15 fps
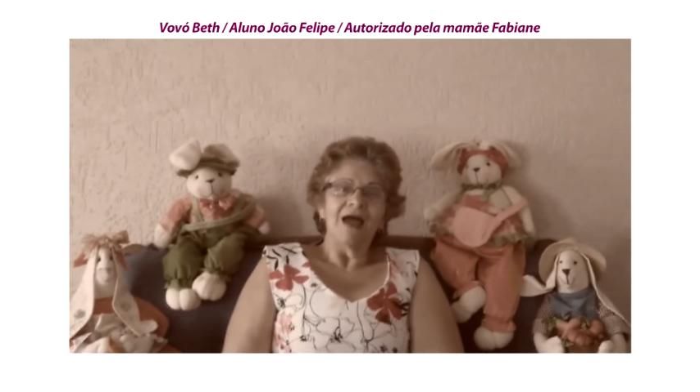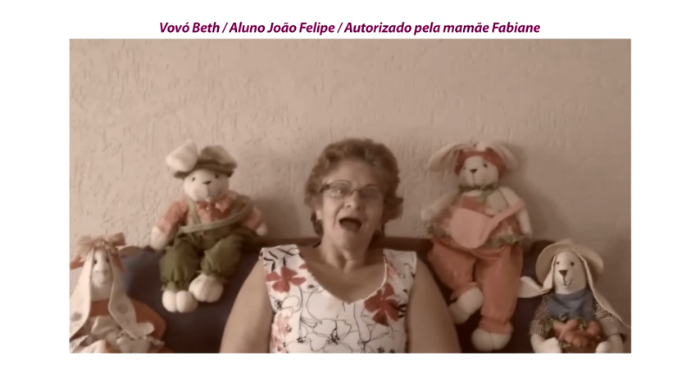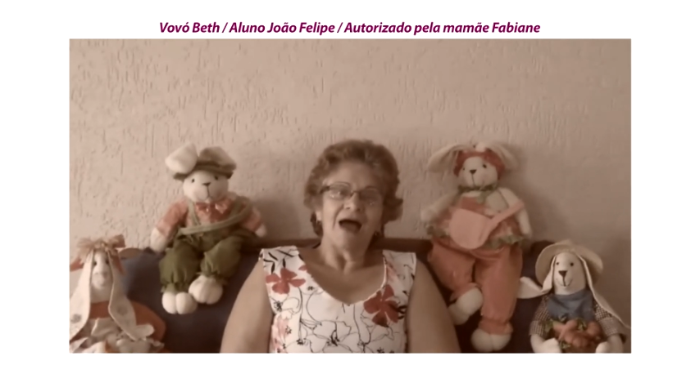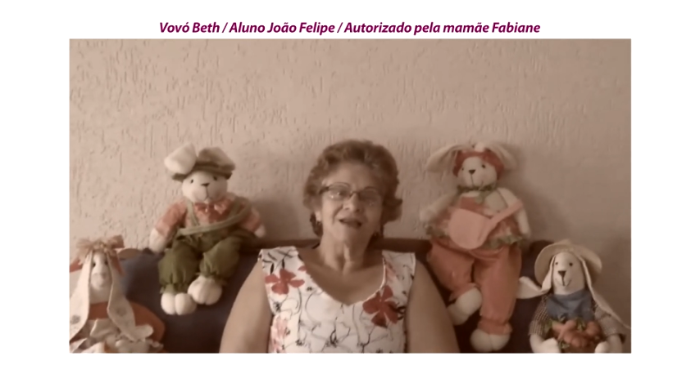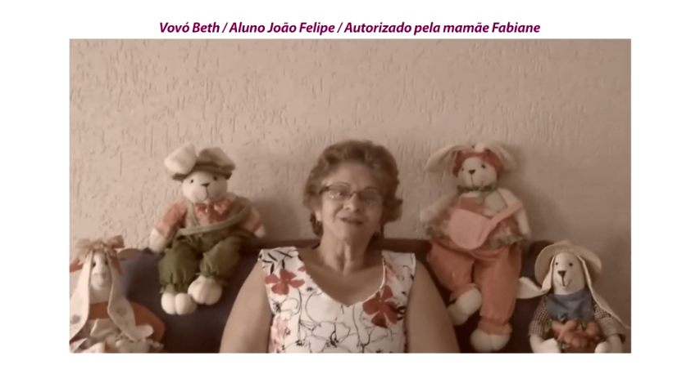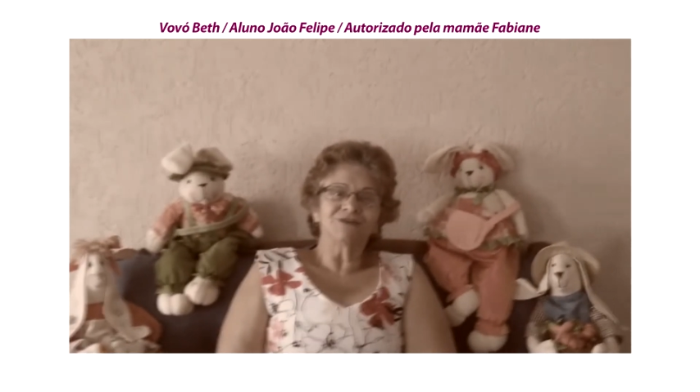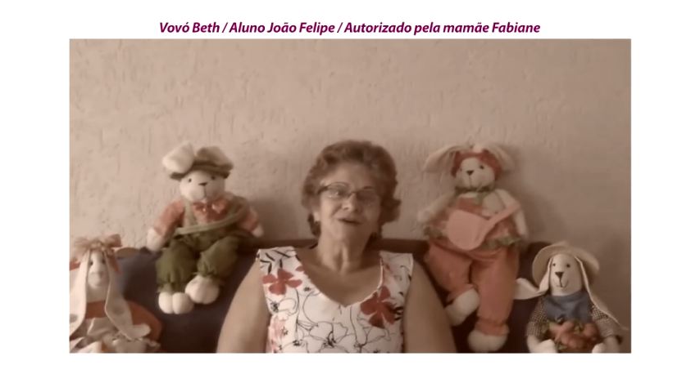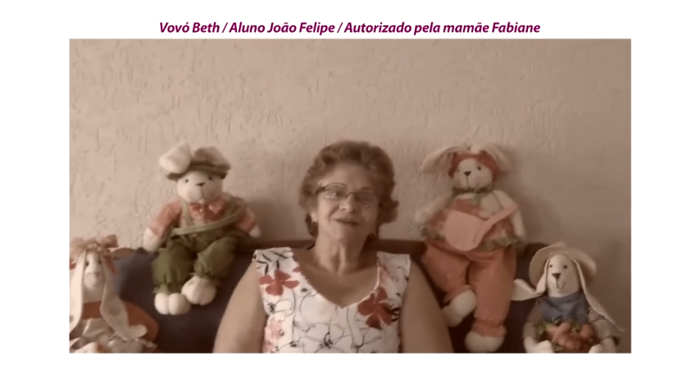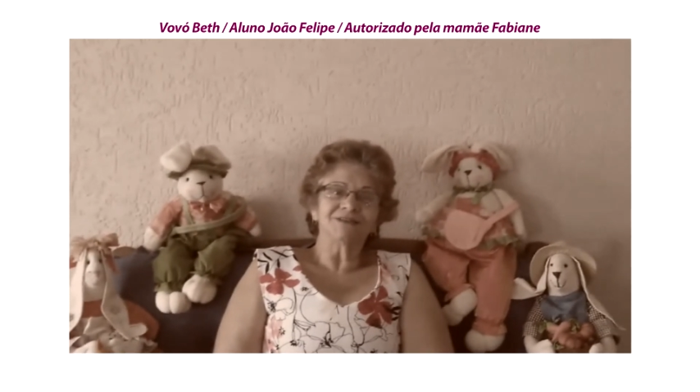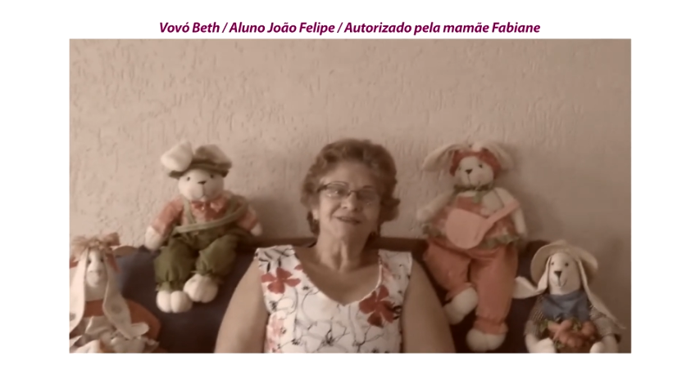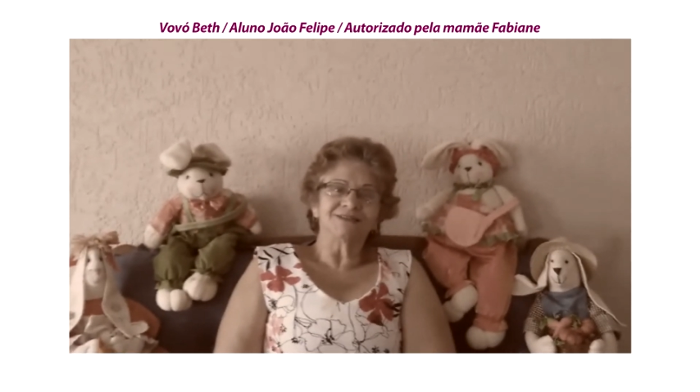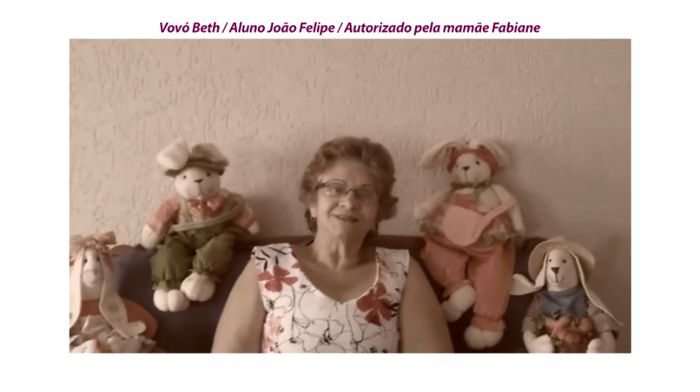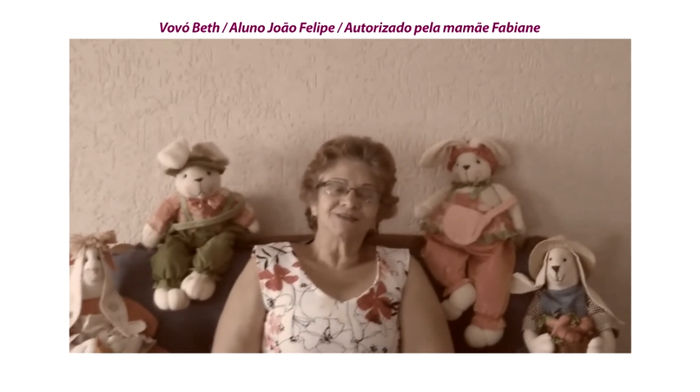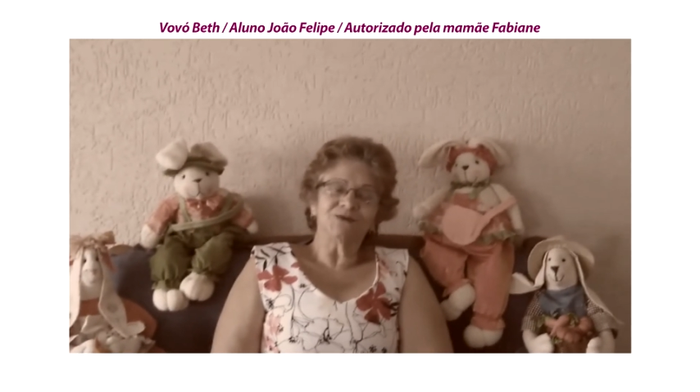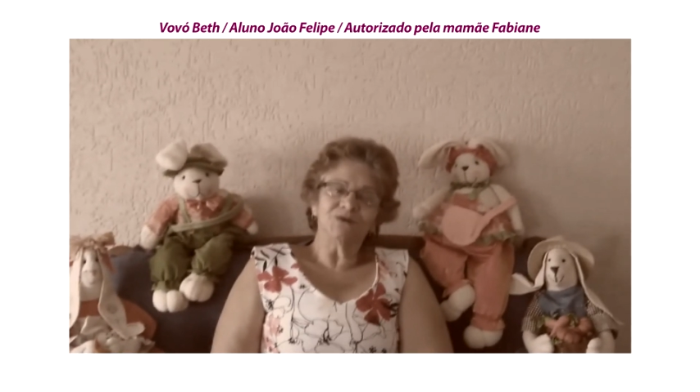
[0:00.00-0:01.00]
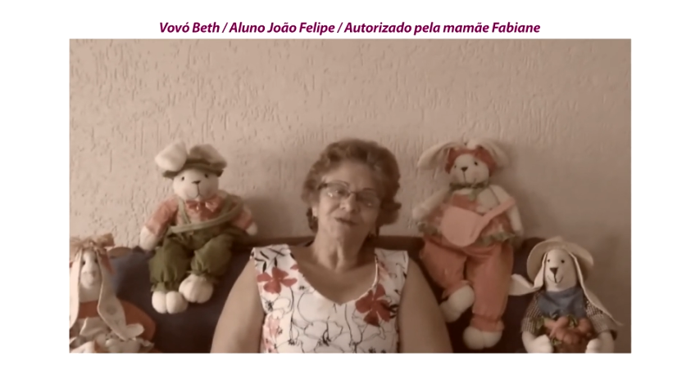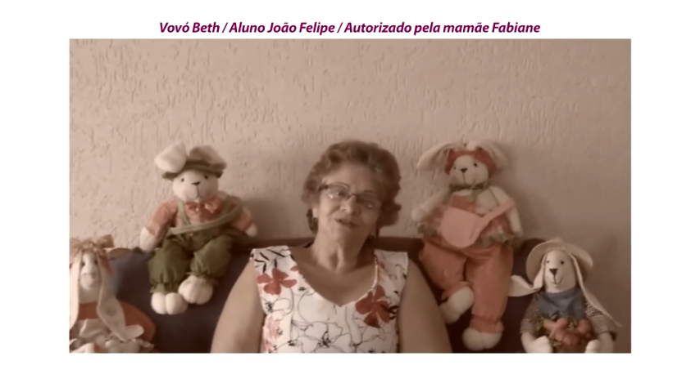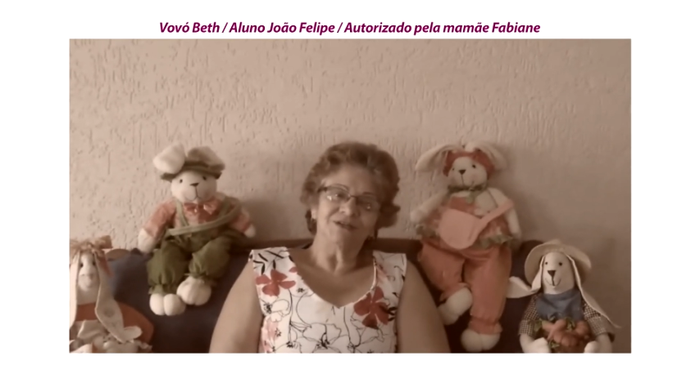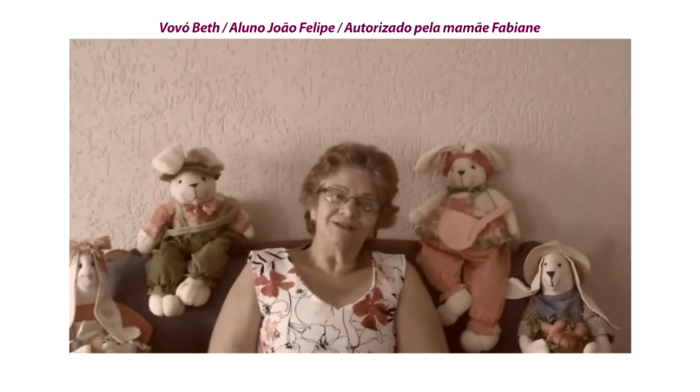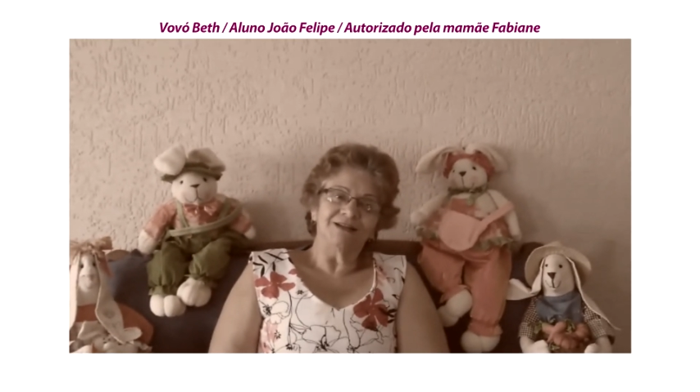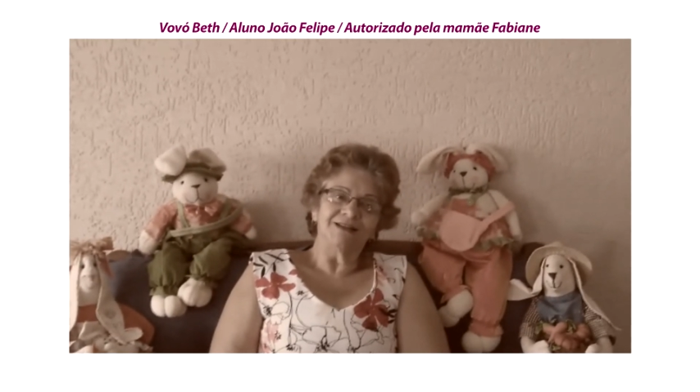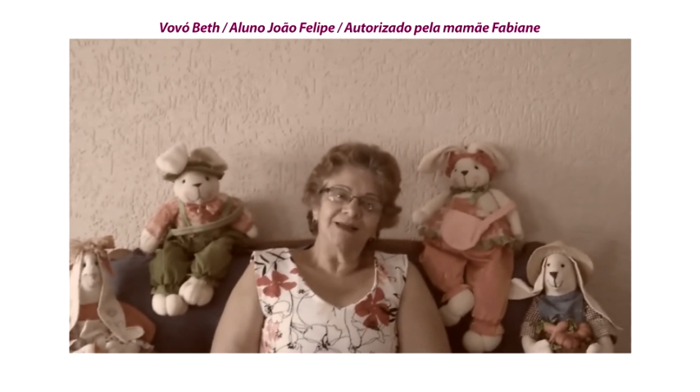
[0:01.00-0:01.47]
as coisas
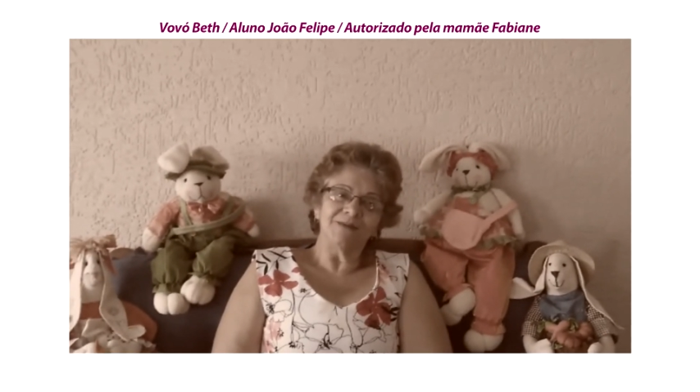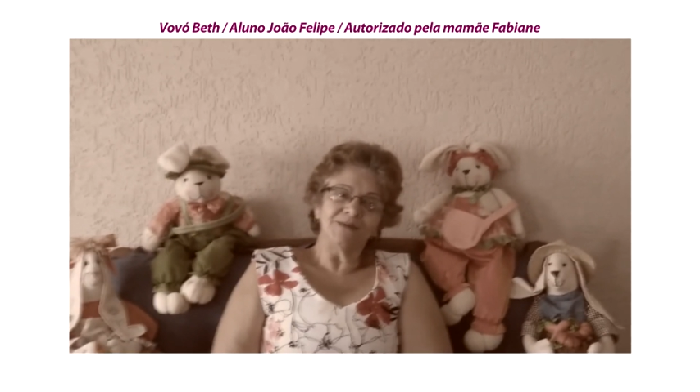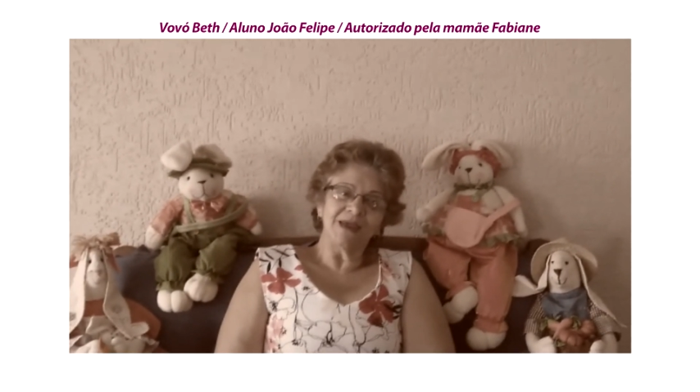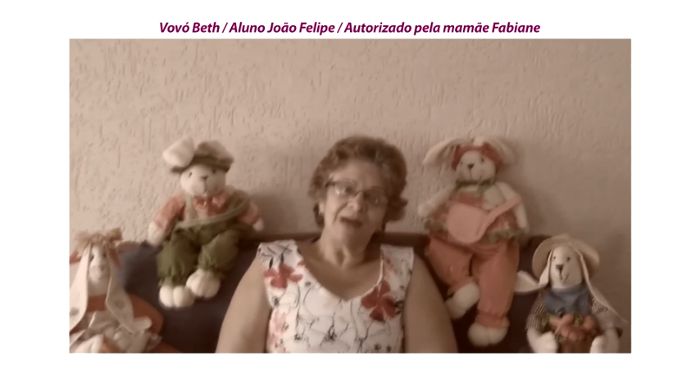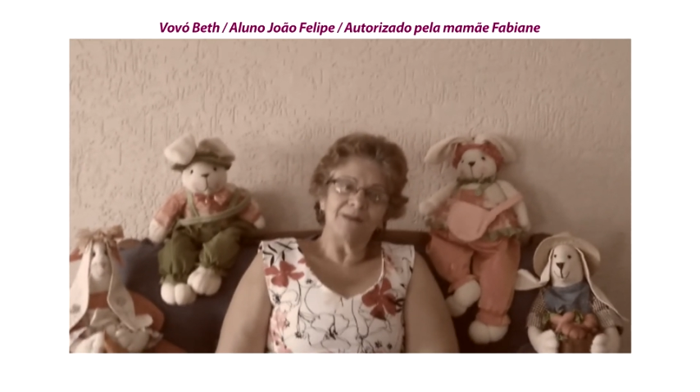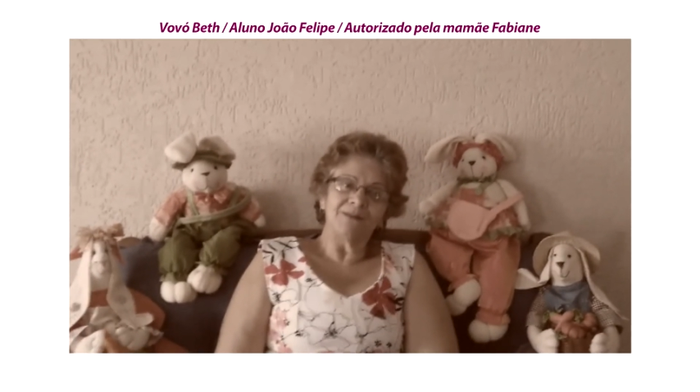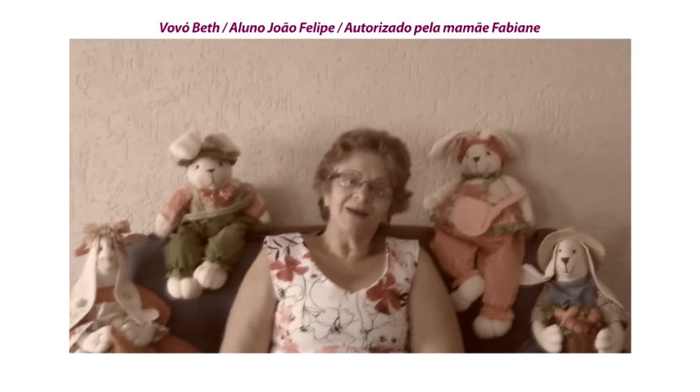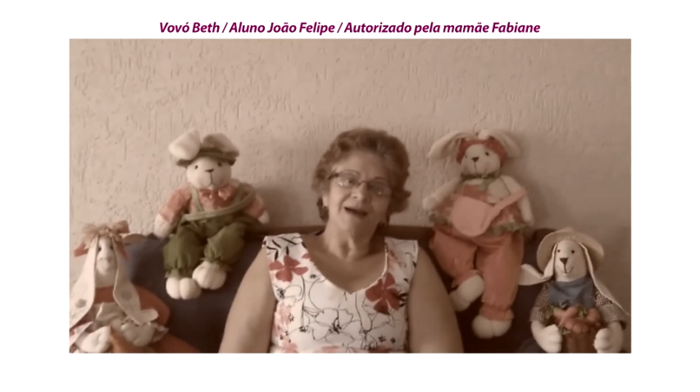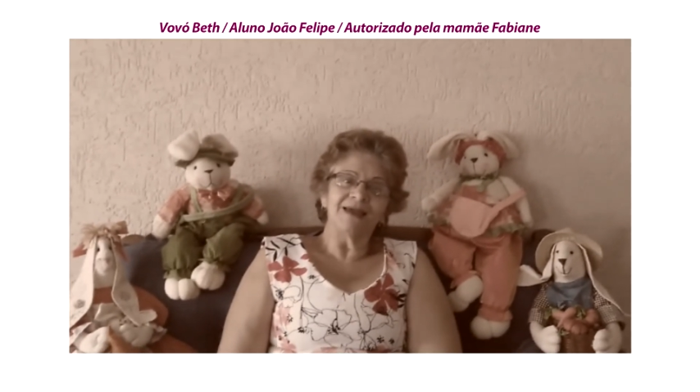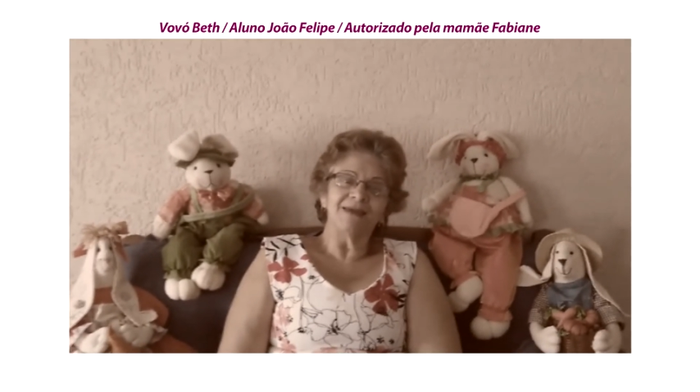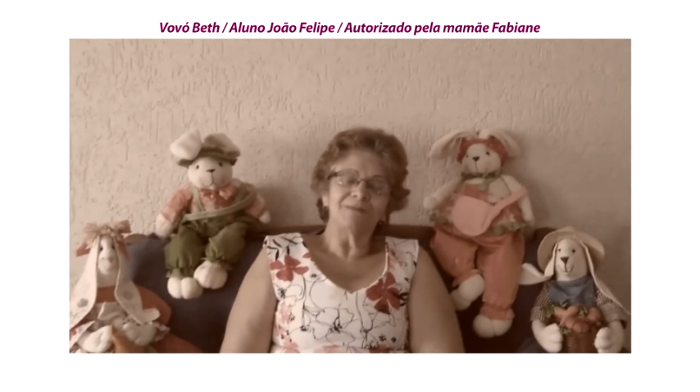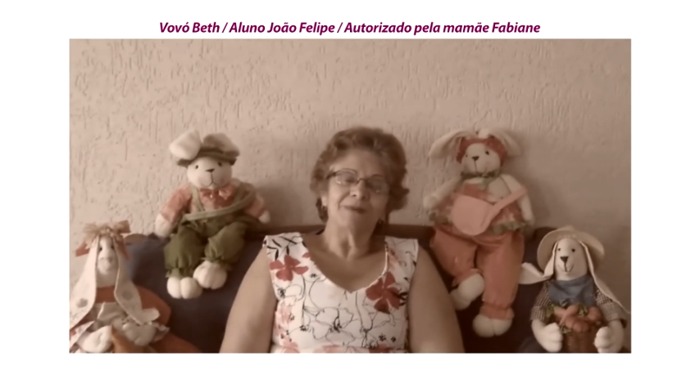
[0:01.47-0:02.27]
escondidas da minha mãe